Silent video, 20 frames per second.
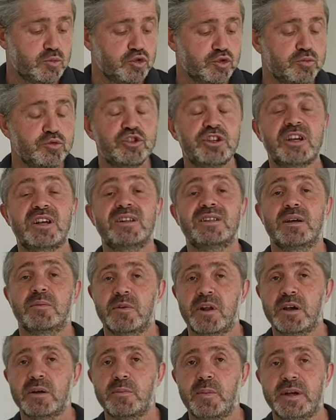Bunu bu
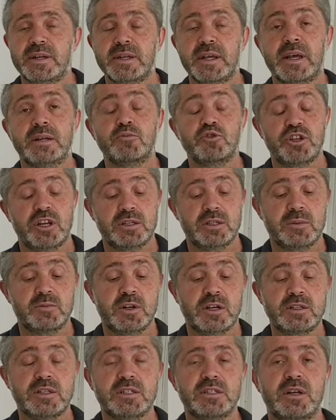şekilde bırakmayın. Eğer bu
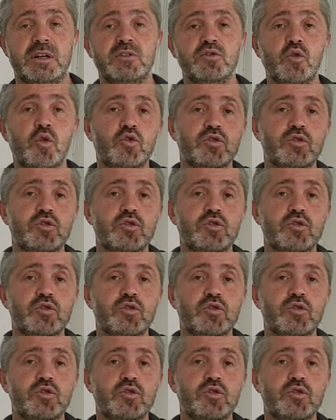şekilde bırakırsanız